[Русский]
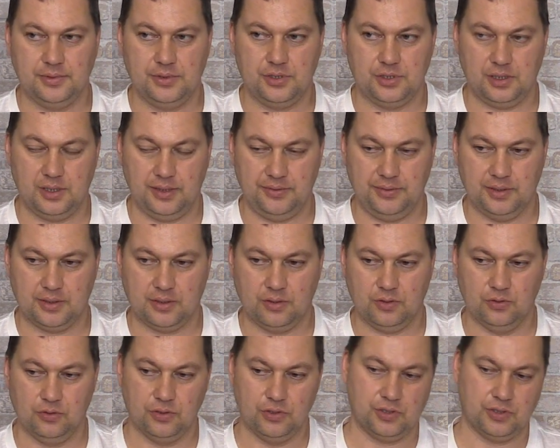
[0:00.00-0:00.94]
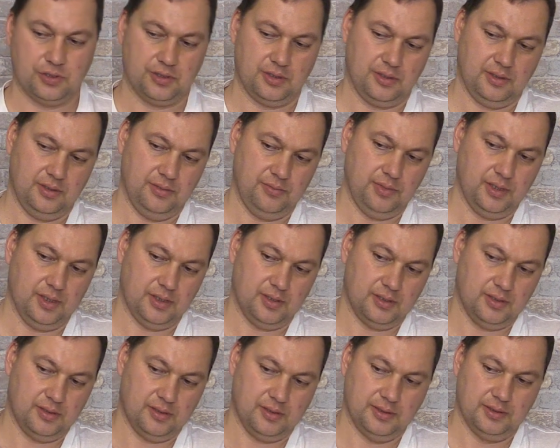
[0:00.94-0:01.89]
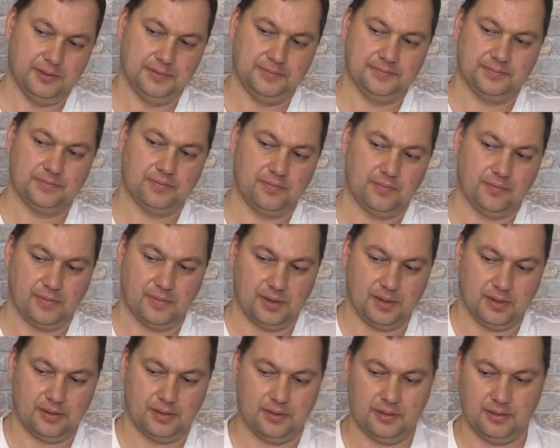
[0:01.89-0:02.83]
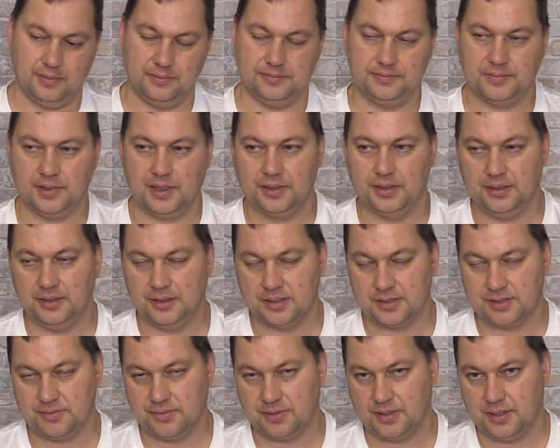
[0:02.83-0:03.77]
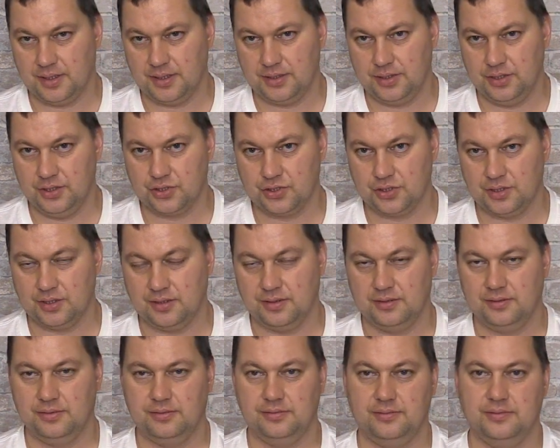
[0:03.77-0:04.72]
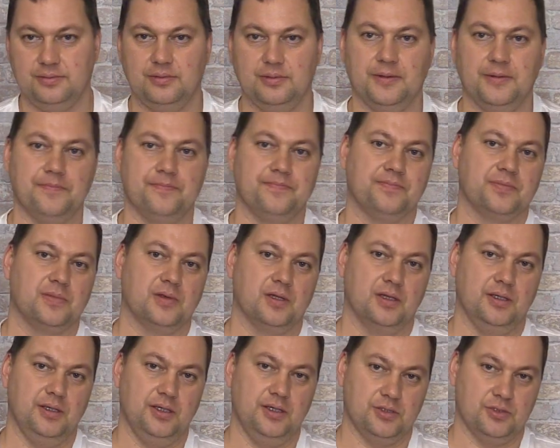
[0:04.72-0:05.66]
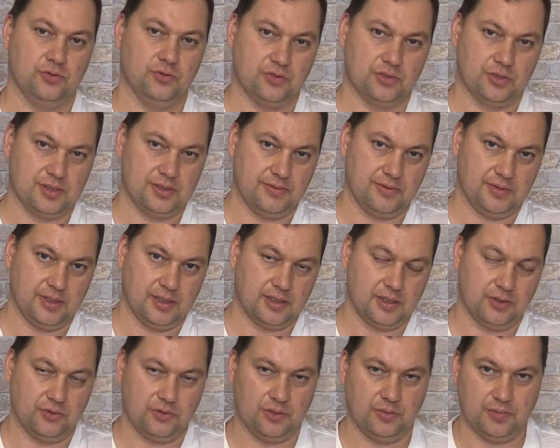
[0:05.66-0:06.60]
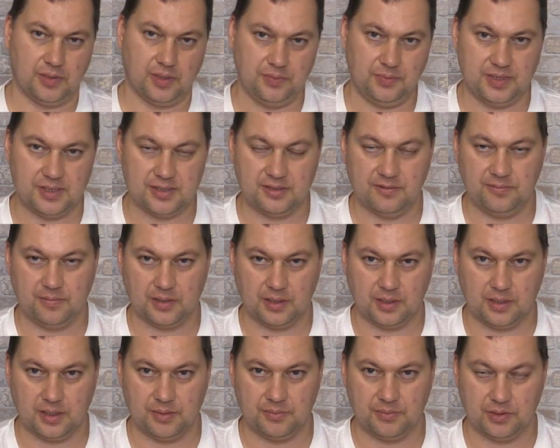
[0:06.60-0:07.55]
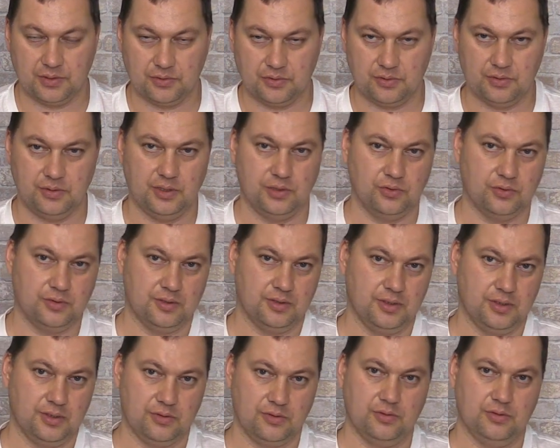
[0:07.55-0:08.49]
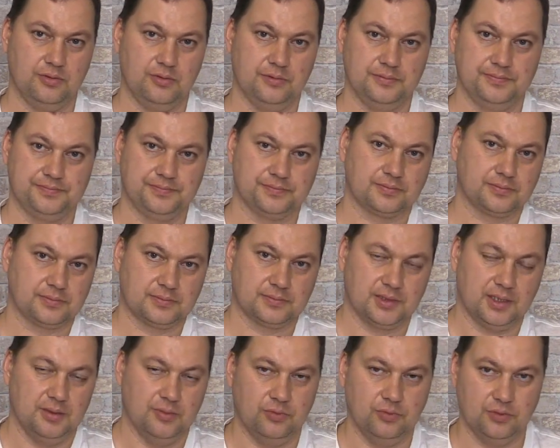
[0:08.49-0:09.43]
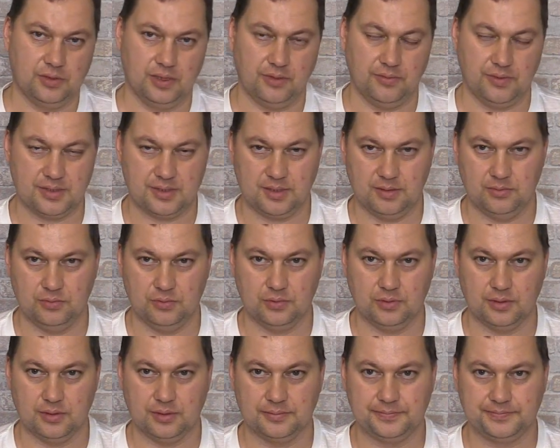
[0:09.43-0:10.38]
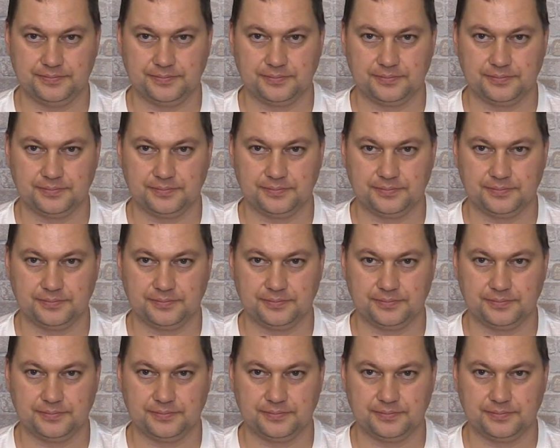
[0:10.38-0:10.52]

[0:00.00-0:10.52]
человек хочет иметь а, какие-то цвета одежды, есть тоже цвета, которые прописаны в программе, которые дают энергию и будут на вас работать.